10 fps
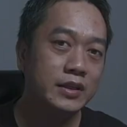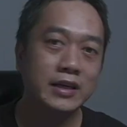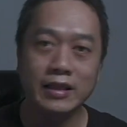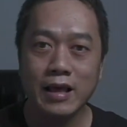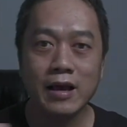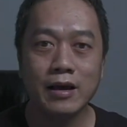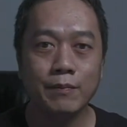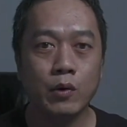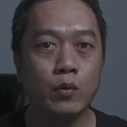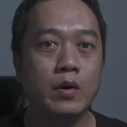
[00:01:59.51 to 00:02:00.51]
Kita
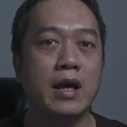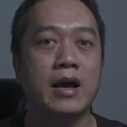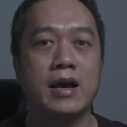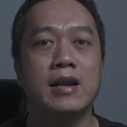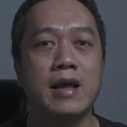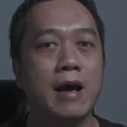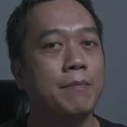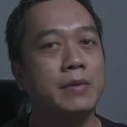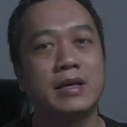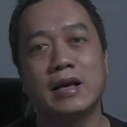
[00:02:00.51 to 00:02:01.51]
akan menggunakan
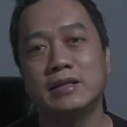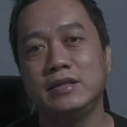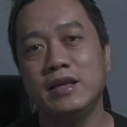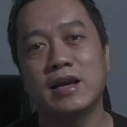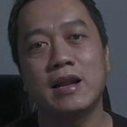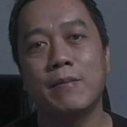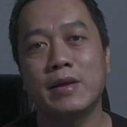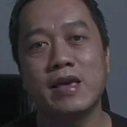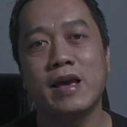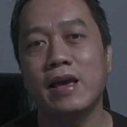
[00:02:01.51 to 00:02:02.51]
aplikasi yang
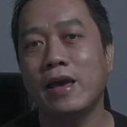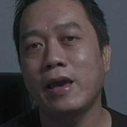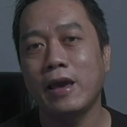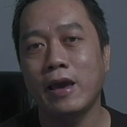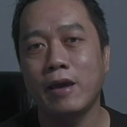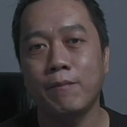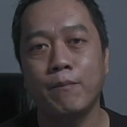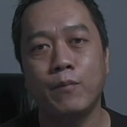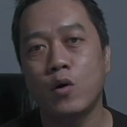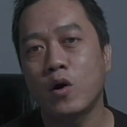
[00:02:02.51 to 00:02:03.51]
namanya
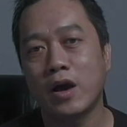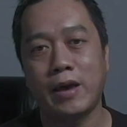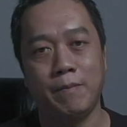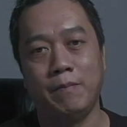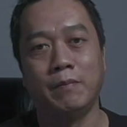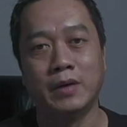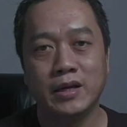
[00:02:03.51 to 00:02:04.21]
Epocam.